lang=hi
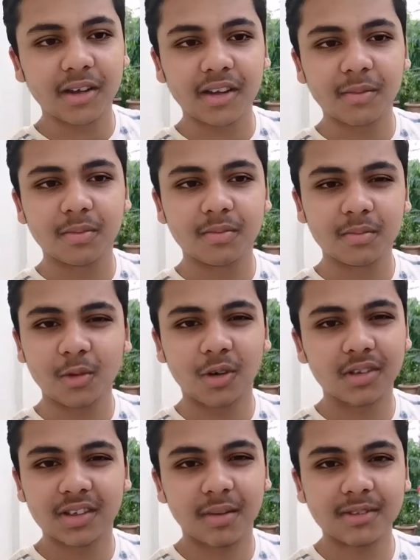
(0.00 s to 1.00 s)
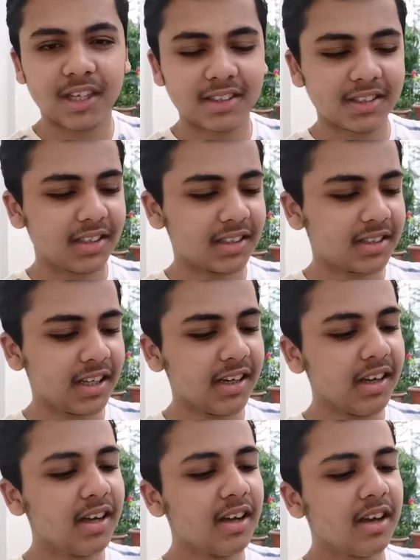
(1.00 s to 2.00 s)
कर रहा है बहुत कम चांसेस ऐसे
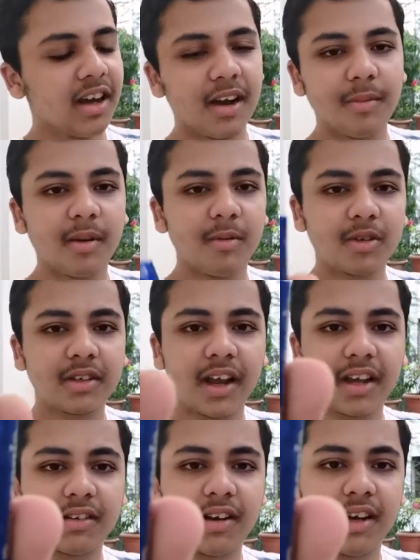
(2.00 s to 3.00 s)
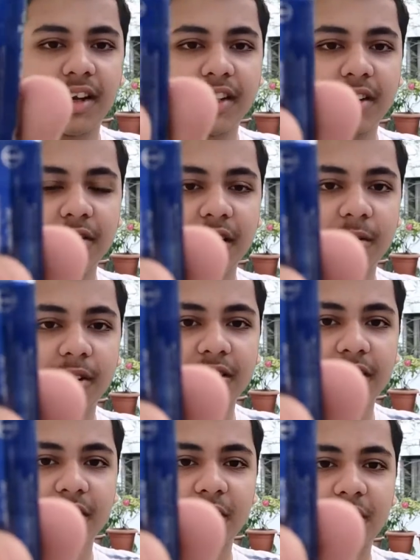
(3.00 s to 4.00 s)
चलेंगे अब हम लोग ट्राई करने वाले नेगेटिव टर्मिनल
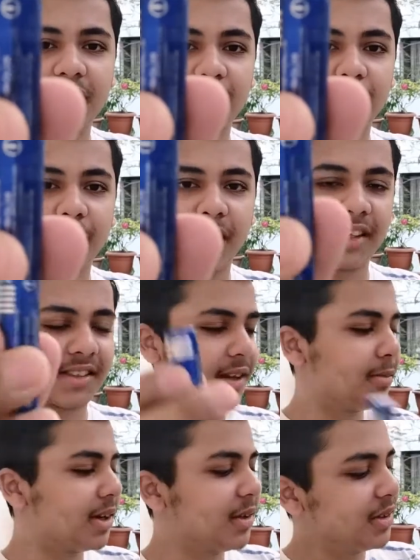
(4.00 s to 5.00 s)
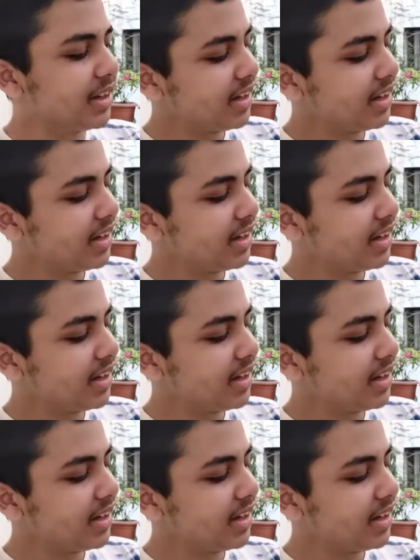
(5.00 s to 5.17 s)
से देख लो यार माइनस साइन बनी हुई